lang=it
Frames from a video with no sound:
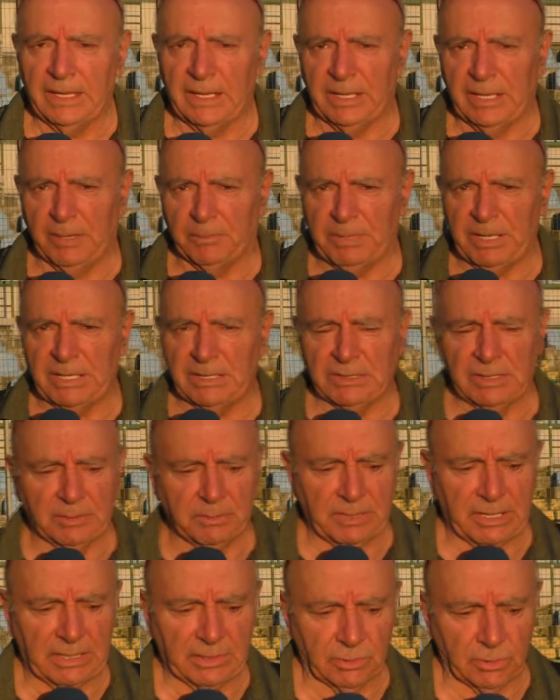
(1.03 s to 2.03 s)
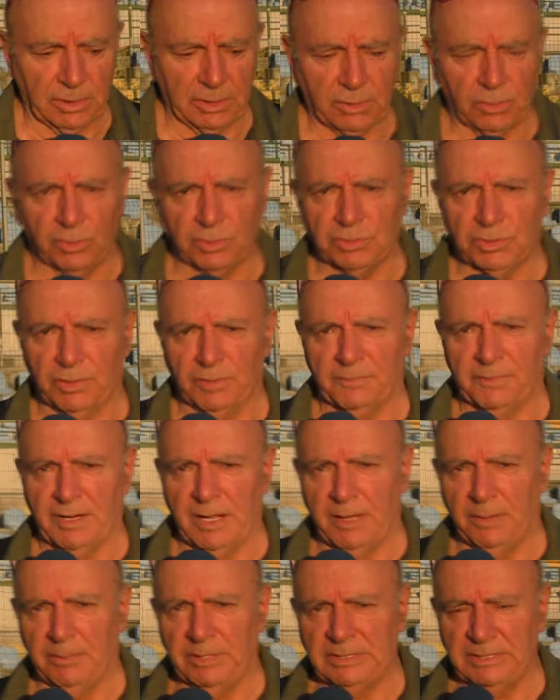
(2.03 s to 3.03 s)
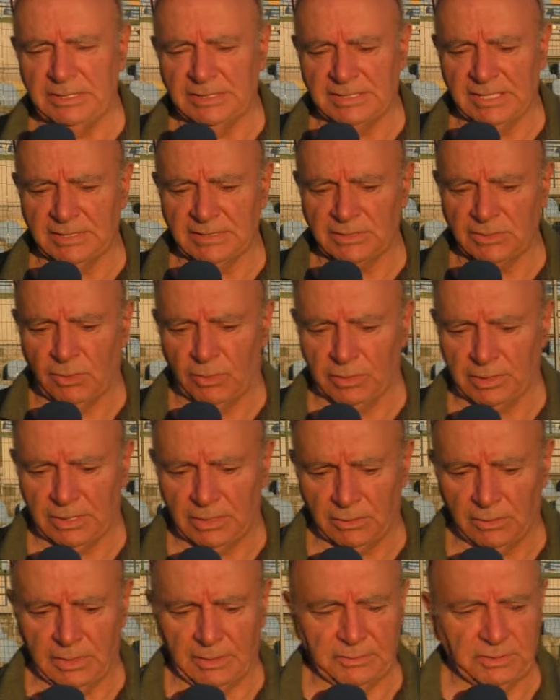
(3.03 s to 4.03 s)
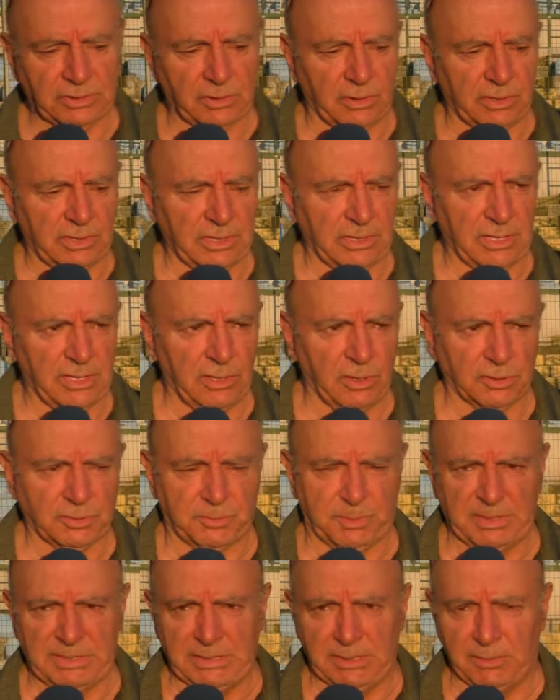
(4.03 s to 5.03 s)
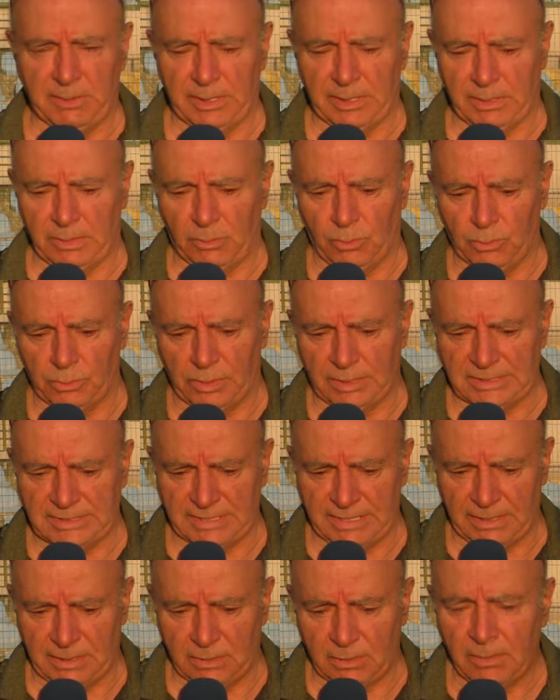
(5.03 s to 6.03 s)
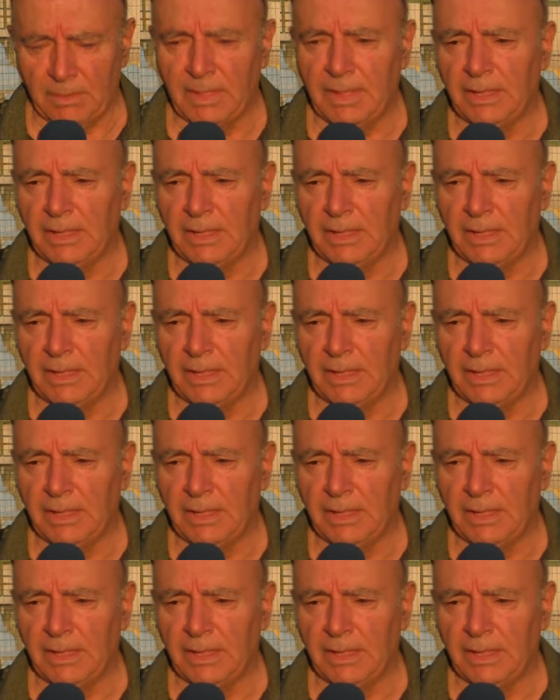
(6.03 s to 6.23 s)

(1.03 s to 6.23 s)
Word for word: È appena terminato l'incontro fra Matese e Sora con la vittoria degli ospiti per 1-0,